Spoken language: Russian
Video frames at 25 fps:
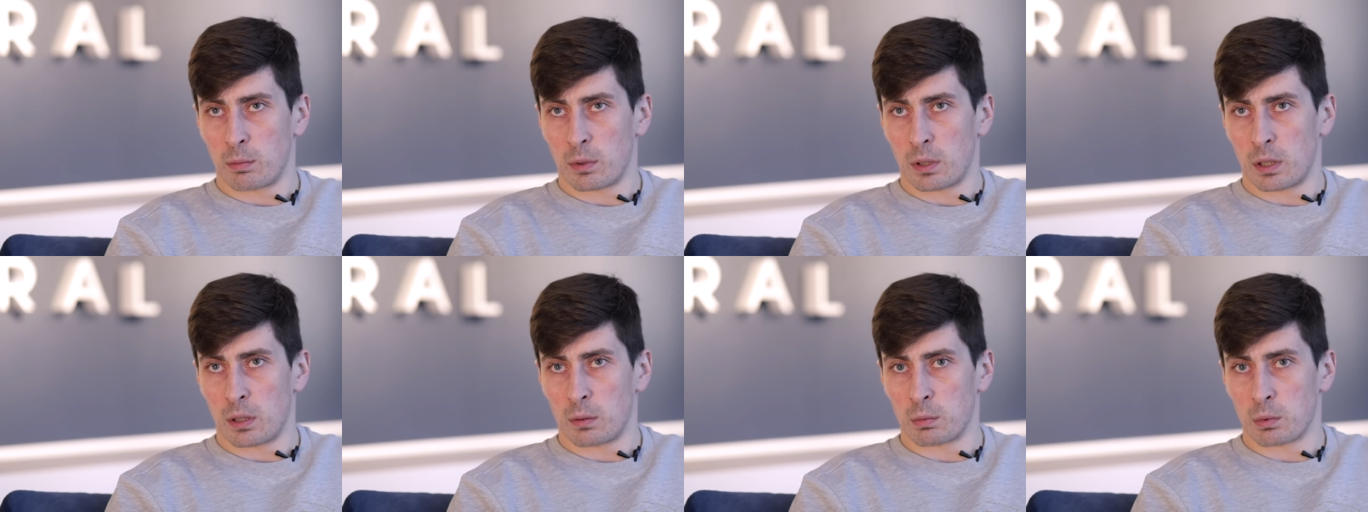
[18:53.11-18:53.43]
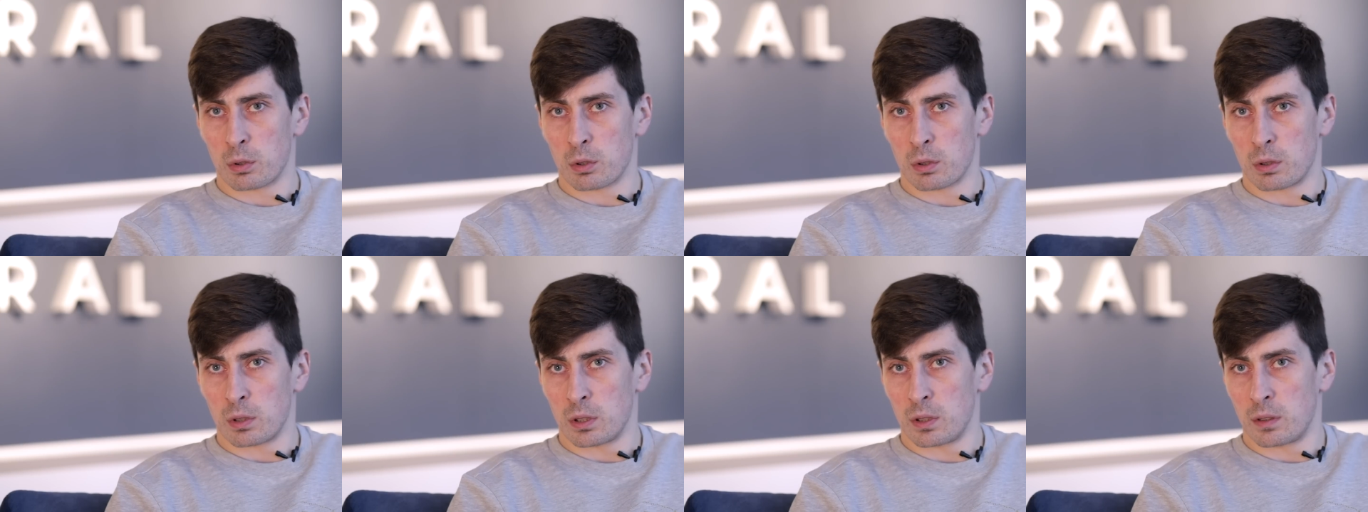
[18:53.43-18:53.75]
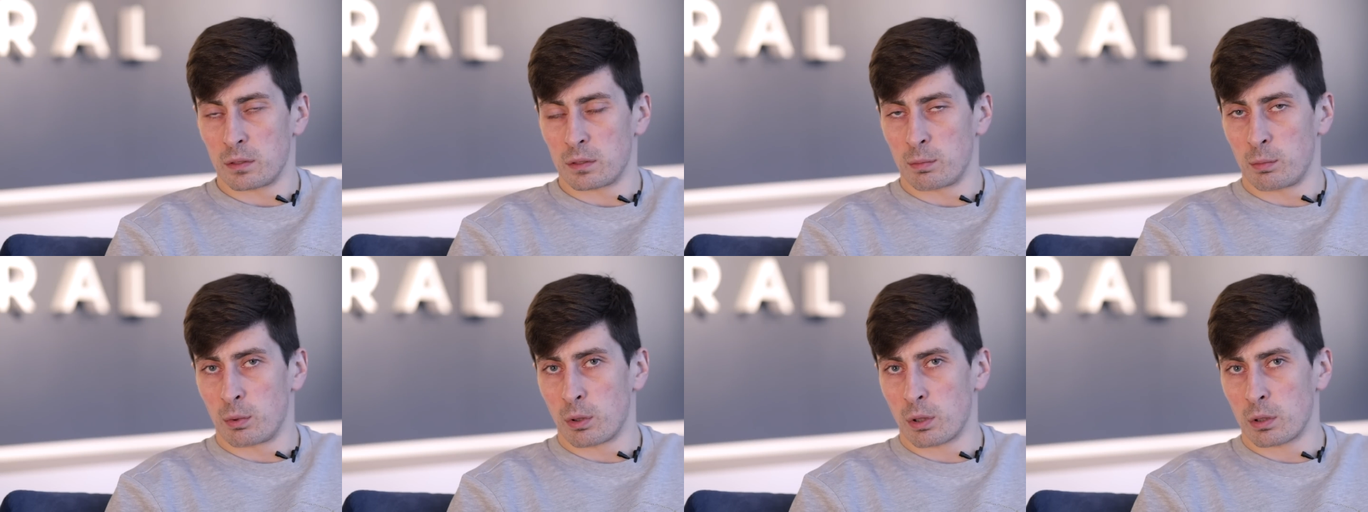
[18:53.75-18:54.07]
потому что
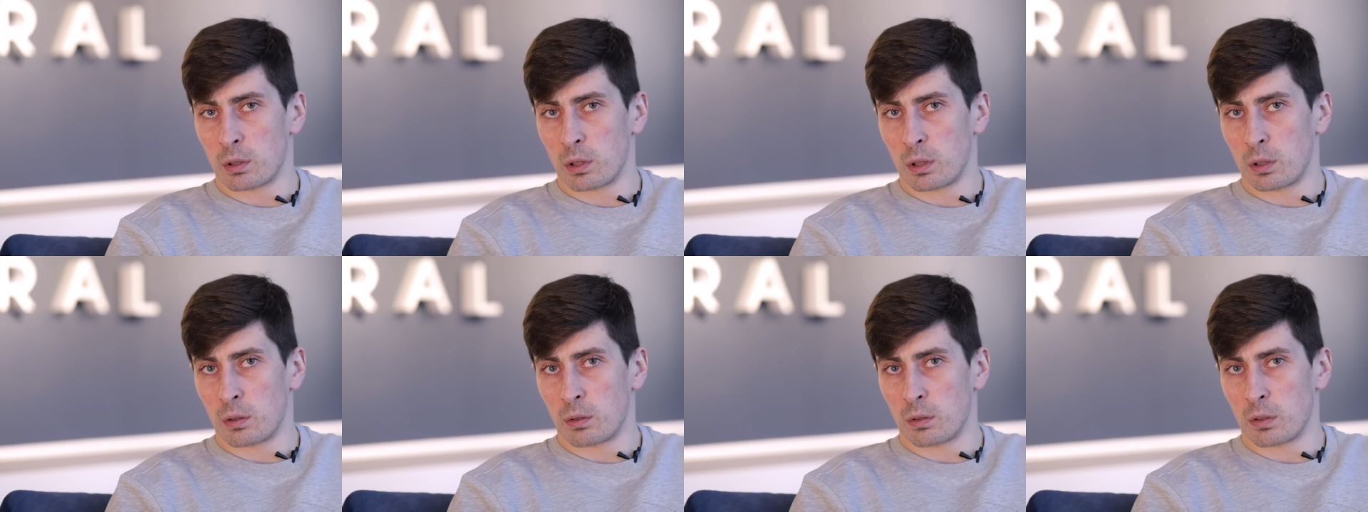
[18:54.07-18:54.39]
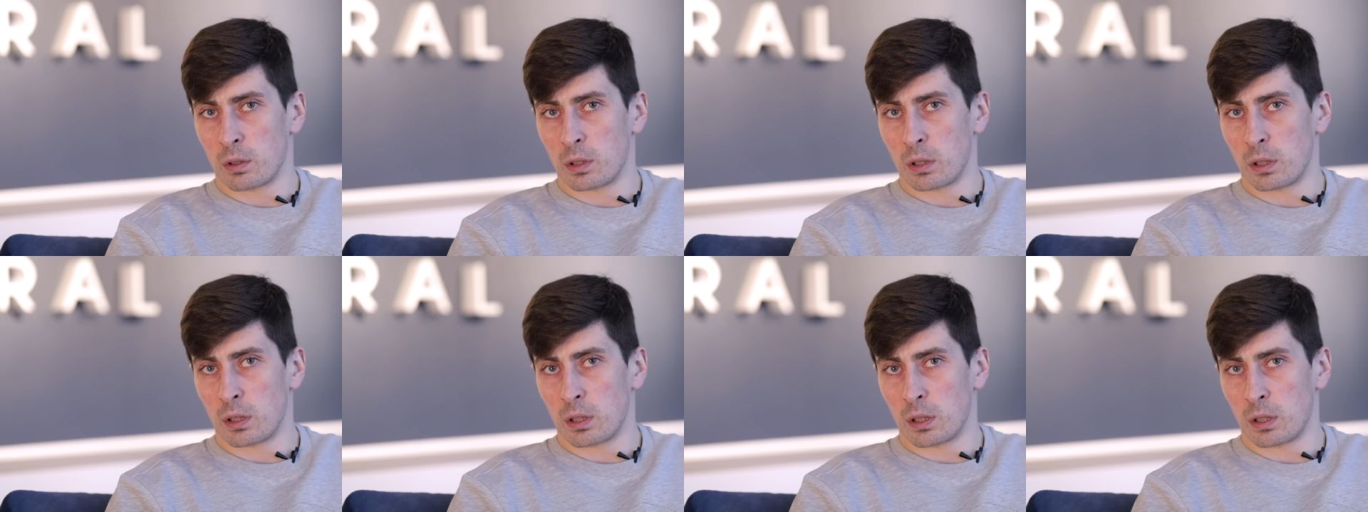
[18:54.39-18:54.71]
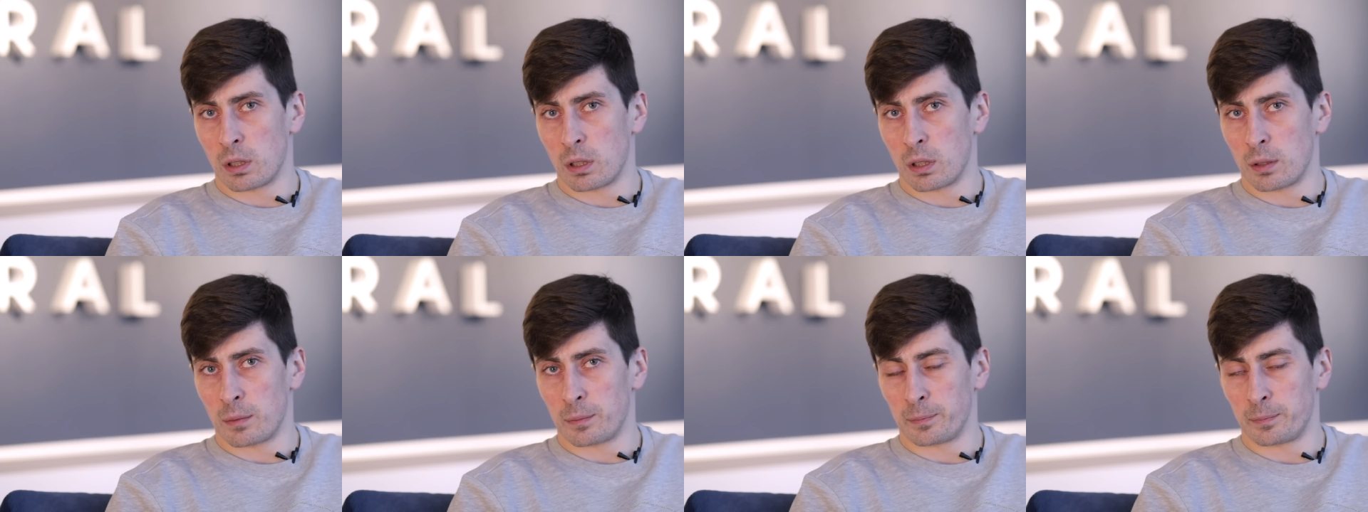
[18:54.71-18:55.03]
и сборной
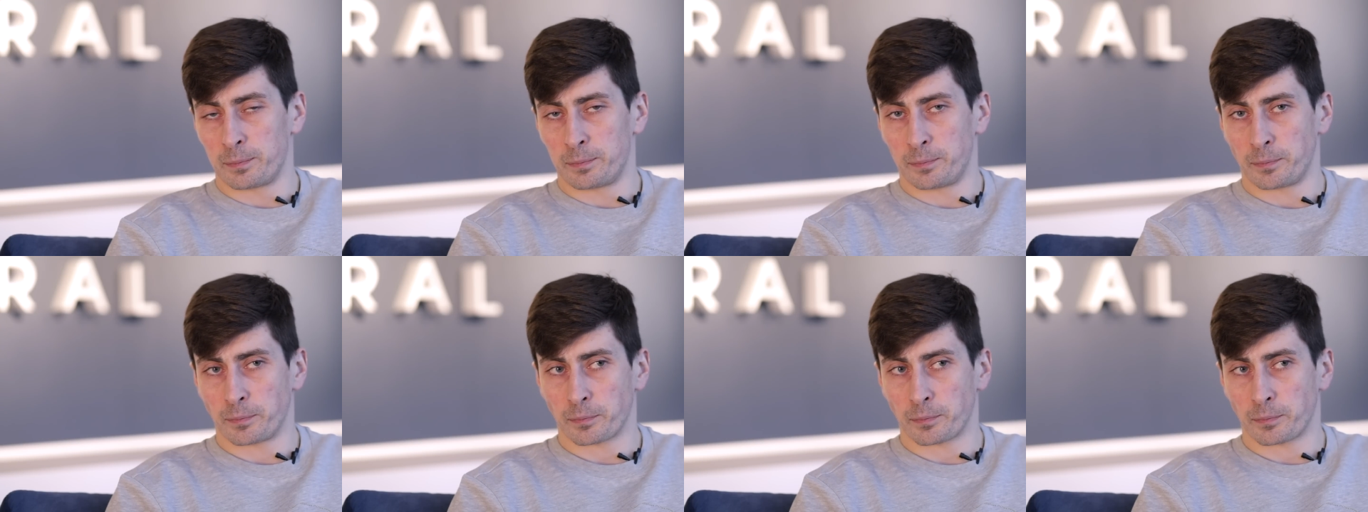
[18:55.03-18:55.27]
он